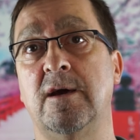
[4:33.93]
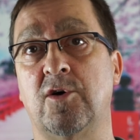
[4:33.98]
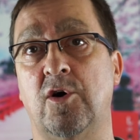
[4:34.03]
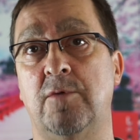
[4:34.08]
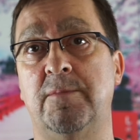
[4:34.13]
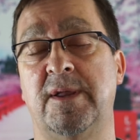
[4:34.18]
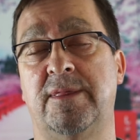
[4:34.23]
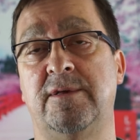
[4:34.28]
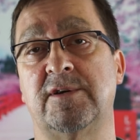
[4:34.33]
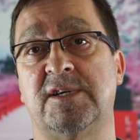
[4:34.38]

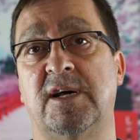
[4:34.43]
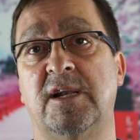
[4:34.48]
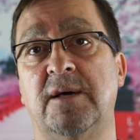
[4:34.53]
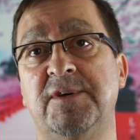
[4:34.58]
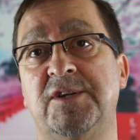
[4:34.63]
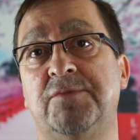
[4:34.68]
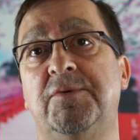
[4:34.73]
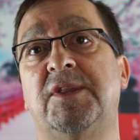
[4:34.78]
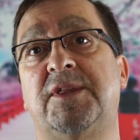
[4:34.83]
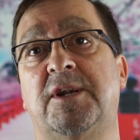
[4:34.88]
comercios ahora
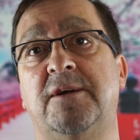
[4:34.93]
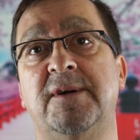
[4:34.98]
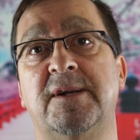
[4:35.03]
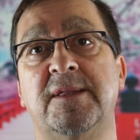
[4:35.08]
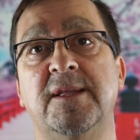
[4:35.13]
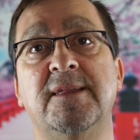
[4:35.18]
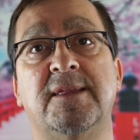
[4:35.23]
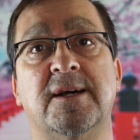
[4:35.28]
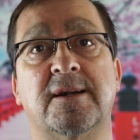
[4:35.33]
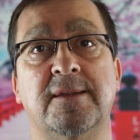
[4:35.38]
mismo a través
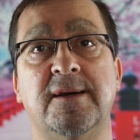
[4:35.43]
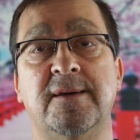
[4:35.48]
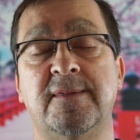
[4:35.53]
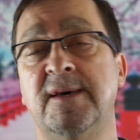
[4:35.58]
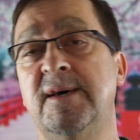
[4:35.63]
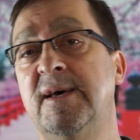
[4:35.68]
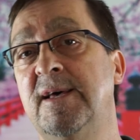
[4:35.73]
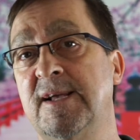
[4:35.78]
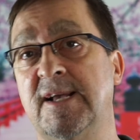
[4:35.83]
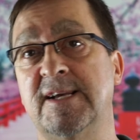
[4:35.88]
de Internet
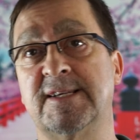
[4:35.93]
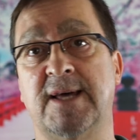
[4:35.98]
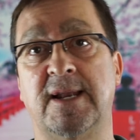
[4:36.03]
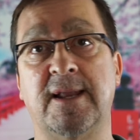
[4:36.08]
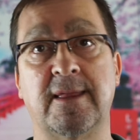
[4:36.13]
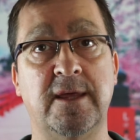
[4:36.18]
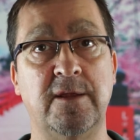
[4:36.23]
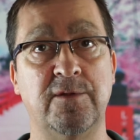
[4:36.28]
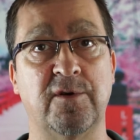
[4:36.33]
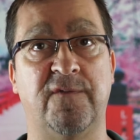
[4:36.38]
que están
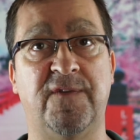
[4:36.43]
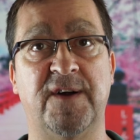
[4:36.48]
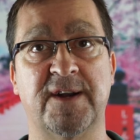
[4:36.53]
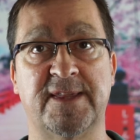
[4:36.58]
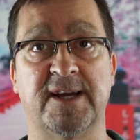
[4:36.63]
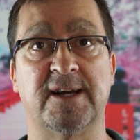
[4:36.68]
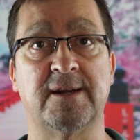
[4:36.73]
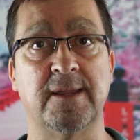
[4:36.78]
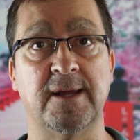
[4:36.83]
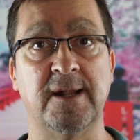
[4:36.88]
haciendo
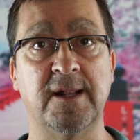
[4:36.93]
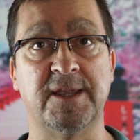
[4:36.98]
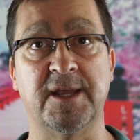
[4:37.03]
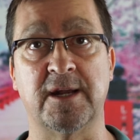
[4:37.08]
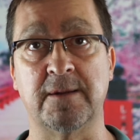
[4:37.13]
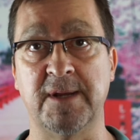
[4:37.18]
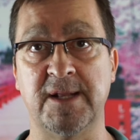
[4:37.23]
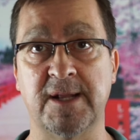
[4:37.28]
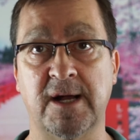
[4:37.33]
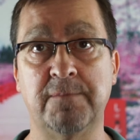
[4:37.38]
ofertas del
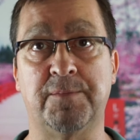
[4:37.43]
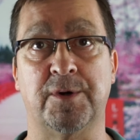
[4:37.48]
terminal,